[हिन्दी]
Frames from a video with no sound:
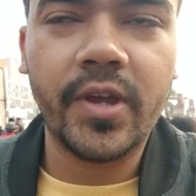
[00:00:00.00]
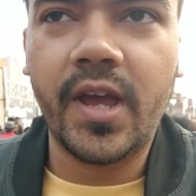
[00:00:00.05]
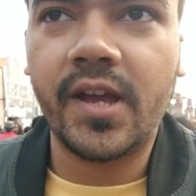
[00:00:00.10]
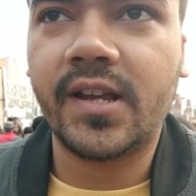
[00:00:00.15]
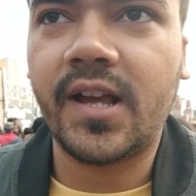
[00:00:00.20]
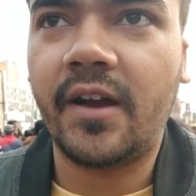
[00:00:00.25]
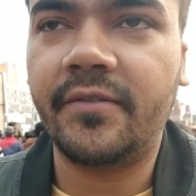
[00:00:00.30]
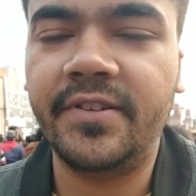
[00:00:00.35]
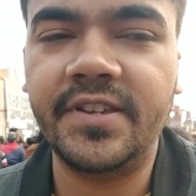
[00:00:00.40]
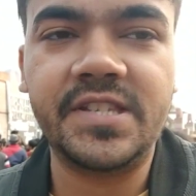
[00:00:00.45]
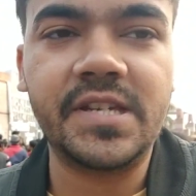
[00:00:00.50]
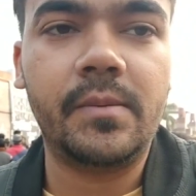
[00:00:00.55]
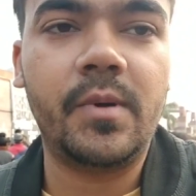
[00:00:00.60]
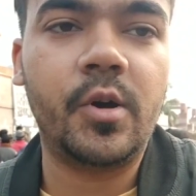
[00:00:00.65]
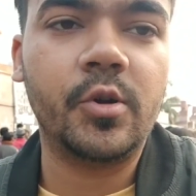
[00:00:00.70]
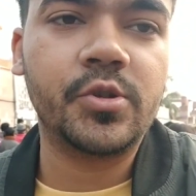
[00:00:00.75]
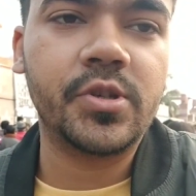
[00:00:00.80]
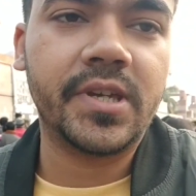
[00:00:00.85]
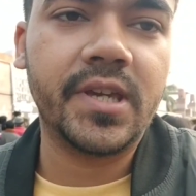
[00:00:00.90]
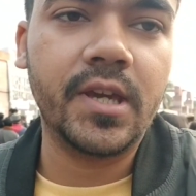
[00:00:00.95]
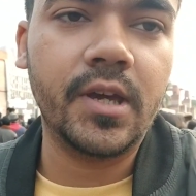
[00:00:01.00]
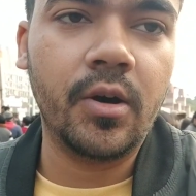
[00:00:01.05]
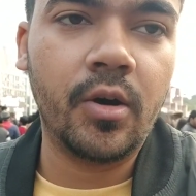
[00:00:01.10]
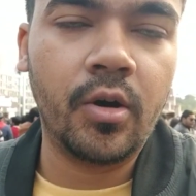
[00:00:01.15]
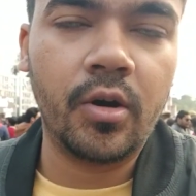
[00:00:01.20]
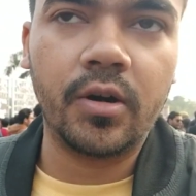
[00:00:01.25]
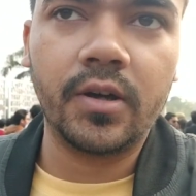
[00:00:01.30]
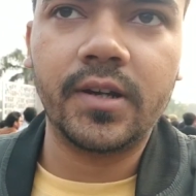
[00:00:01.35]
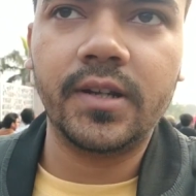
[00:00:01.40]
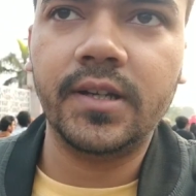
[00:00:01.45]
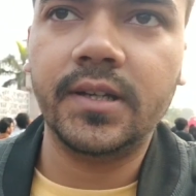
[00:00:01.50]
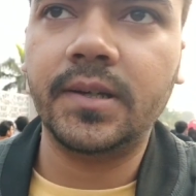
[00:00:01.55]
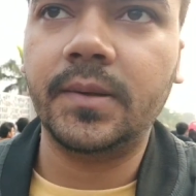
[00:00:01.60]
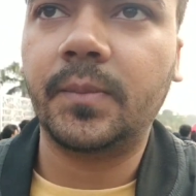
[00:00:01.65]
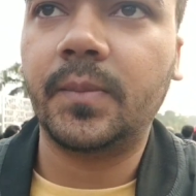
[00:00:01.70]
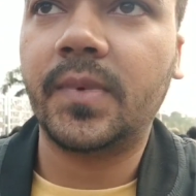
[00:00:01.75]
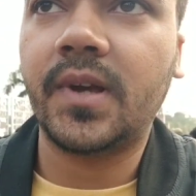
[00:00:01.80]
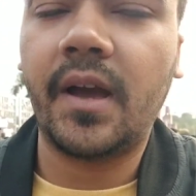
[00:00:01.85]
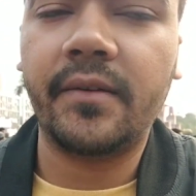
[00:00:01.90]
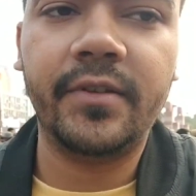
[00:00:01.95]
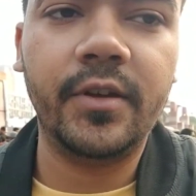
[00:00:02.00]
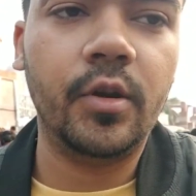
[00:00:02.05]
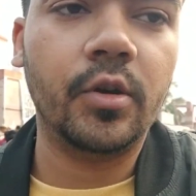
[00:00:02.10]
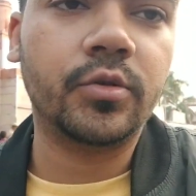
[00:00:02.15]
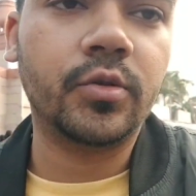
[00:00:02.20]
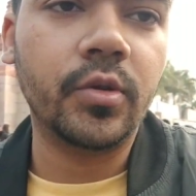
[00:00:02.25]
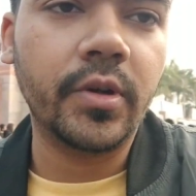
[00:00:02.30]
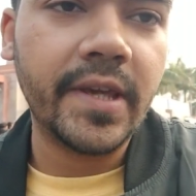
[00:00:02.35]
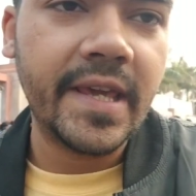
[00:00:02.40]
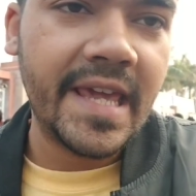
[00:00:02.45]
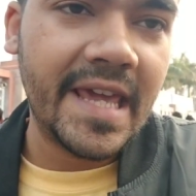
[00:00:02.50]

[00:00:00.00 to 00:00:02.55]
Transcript: यहाँ काफ़ी जमा हो चुके हैं और काफ़ी लोग तो